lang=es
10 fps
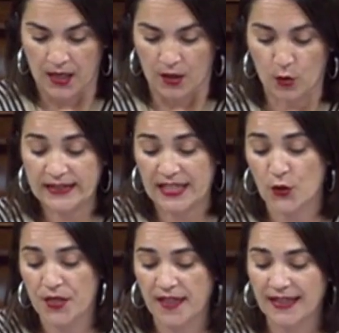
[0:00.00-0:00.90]
Nuestra
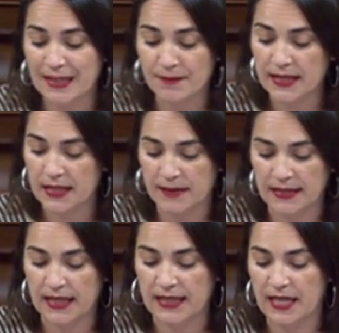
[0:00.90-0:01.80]
sociedad también
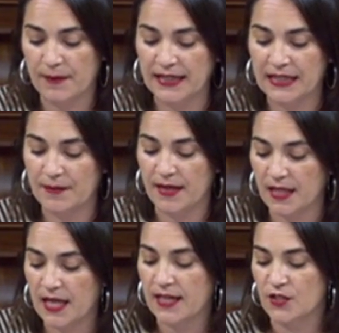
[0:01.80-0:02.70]
demanda claramente
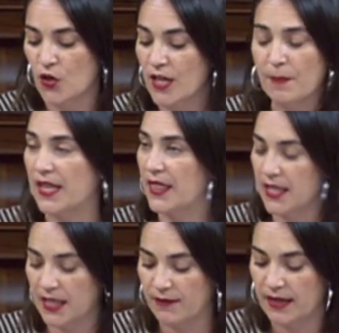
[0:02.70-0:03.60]
medidas que son
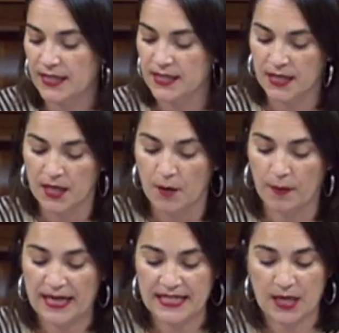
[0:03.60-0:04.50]
imprescindibles
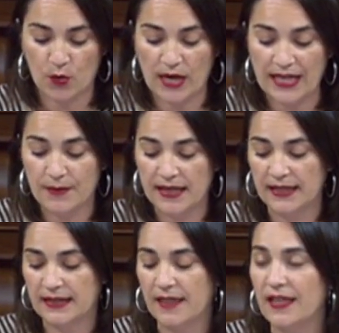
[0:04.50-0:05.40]
para asegurar el
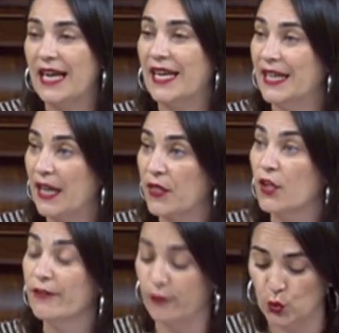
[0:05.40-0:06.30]
bienestar de las
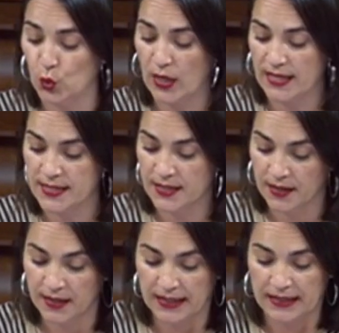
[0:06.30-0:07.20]
generaciones futuras,
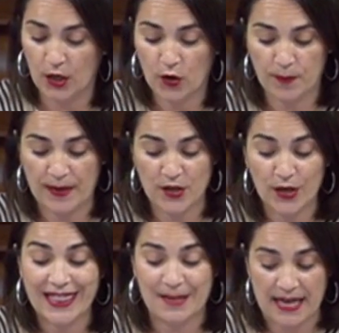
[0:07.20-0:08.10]
de los
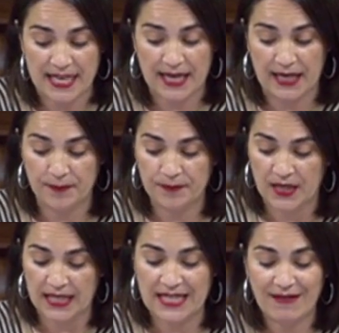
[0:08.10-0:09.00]
españoles de mañana.
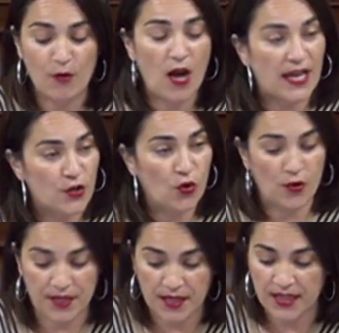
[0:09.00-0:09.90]
Llevamos años
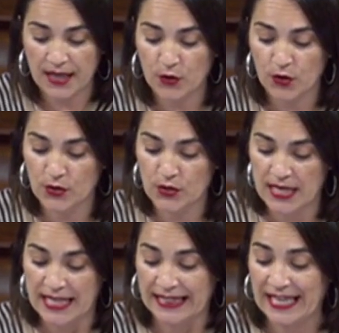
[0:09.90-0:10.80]
concienciándonos
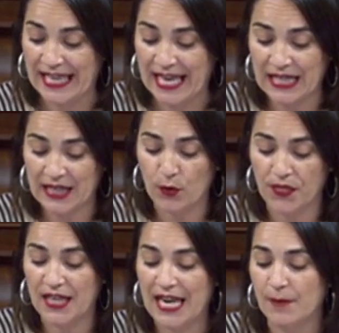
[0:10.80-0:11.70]
de que hay que
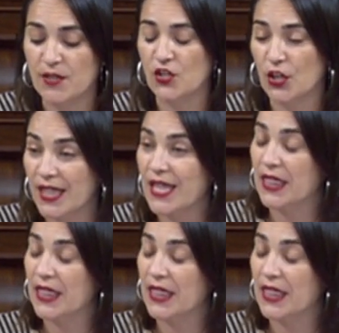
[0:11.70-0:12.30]
reducir las emisiones de